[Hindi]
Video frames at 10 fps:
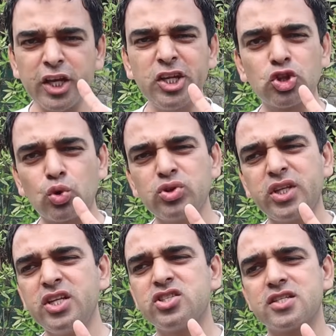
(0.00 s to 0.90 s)
लेकिन दो
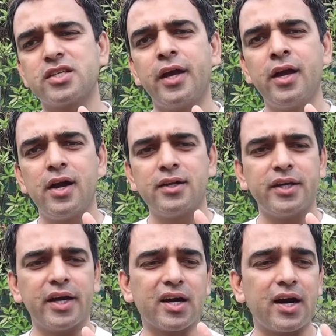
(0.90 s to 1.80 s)
तीन चीज़ें
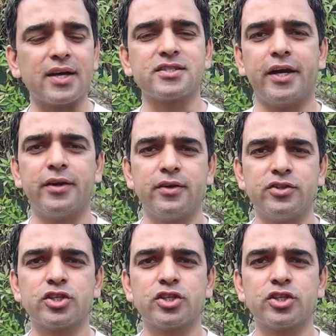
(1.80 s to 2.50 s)
एक ख़ास हैं